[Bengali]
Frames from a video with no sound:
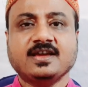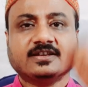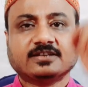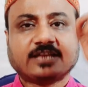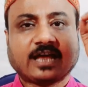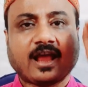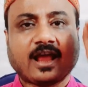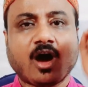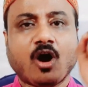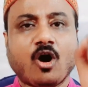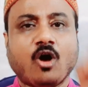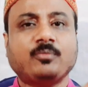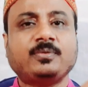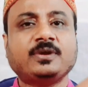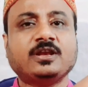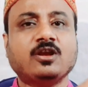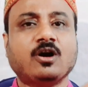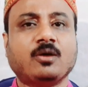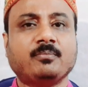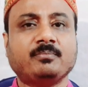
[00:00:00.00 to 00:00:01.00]
তারা
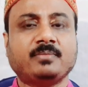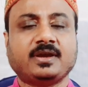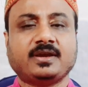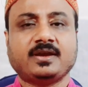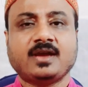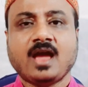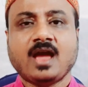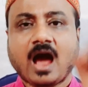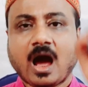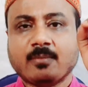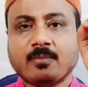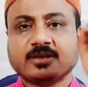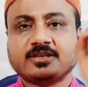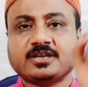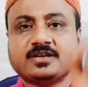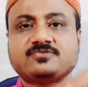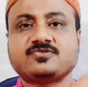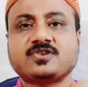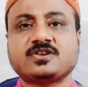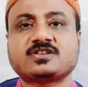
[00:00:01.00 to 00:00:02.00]
অবিলম্বে
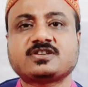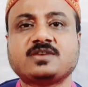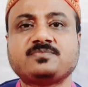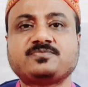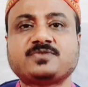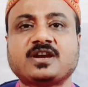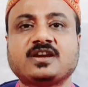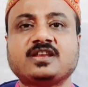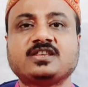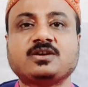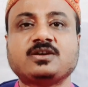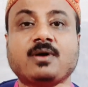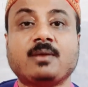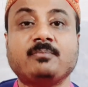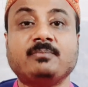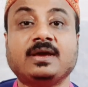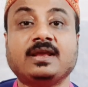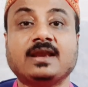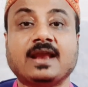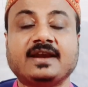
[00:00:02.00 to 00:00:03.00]
আমাদের ডিসক্রিপশনে দেওয়া
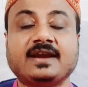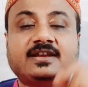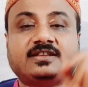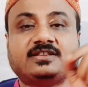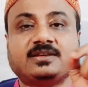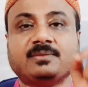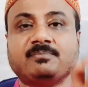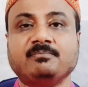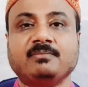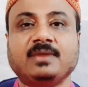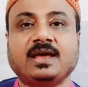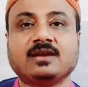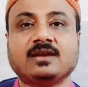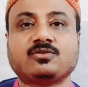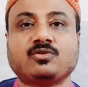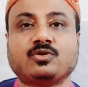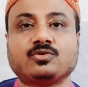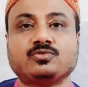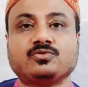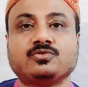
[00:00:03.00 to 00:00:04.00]
মেল আইডিতে মেল
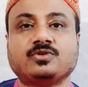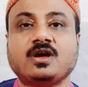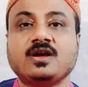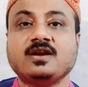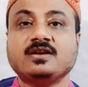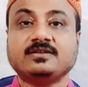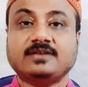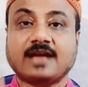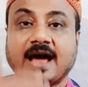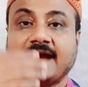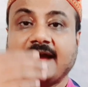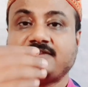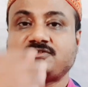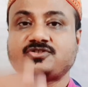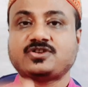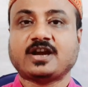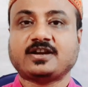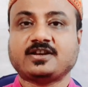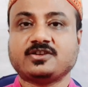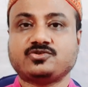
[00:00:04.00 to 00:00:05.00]
করুন ডায়েট
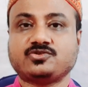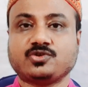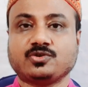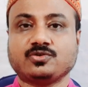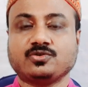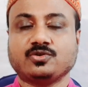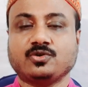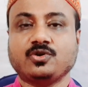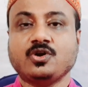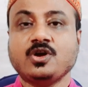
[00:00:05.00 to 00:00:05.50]
চার্টের জন্য